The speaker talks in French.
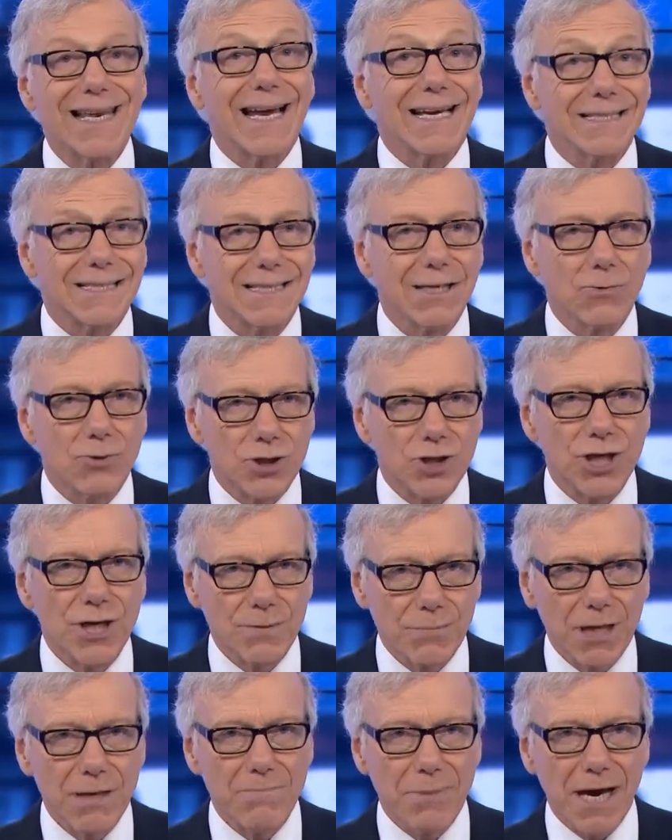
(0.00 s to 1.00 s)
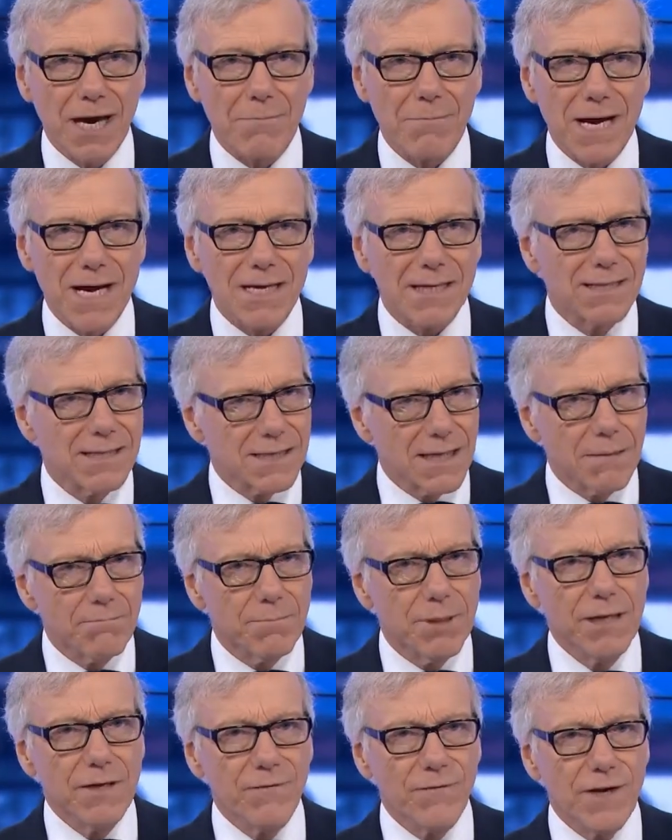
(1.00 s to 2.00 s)
l'accès aux chambres hyperbares, qui
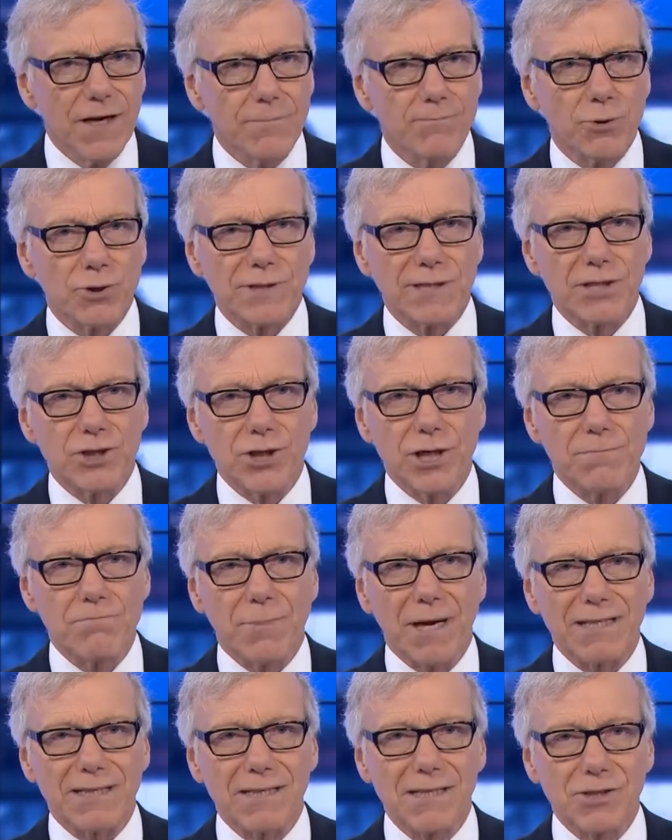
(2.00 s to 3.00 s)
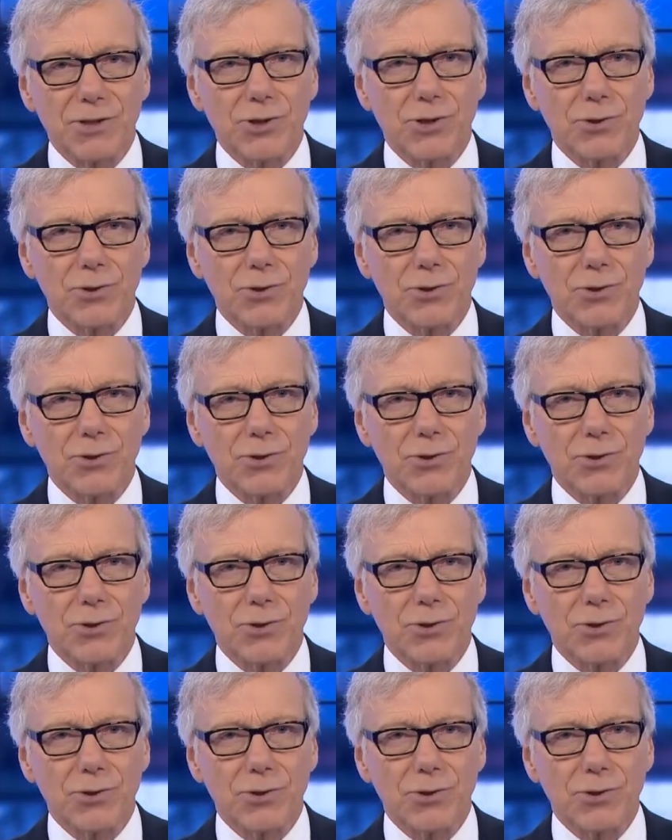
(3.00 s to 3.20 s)
semble bénéfique pour ces jeunes patients,